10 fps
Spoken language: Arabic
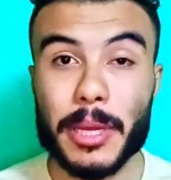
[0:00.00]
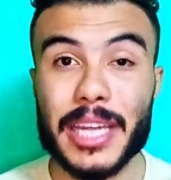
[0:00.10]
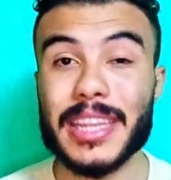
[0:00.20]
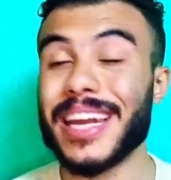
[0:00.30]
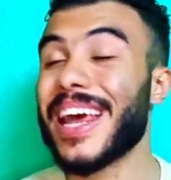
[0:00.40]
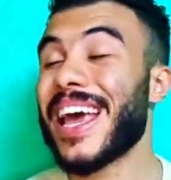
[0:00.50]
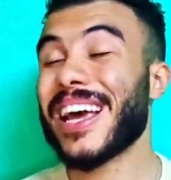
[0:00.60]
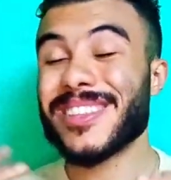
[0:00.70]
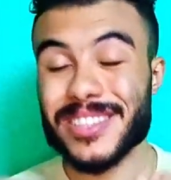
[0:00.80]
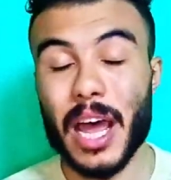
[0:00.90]
جدا
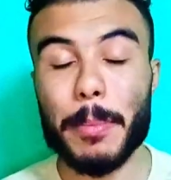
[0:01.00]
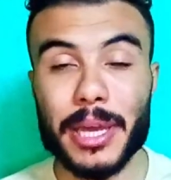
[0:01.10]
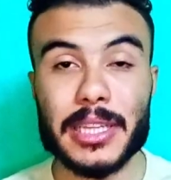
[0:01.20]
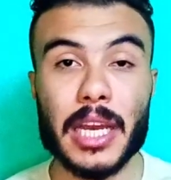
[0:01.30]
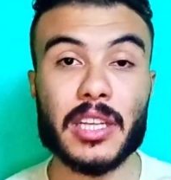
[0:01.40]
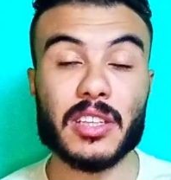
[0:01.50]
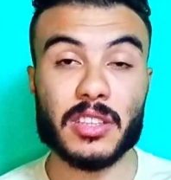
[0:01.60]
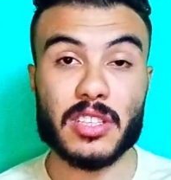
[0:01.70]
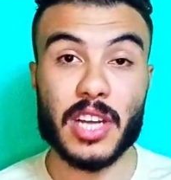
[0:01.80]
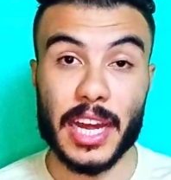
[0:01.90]
كان صعب جدا ان انت
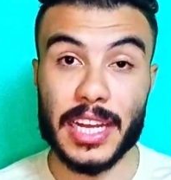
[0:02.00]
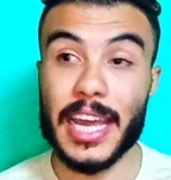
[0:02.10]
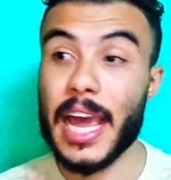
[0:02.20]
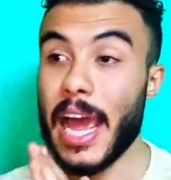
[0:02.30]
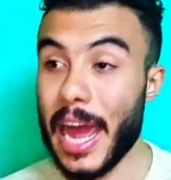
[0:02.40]
تنتصر عليه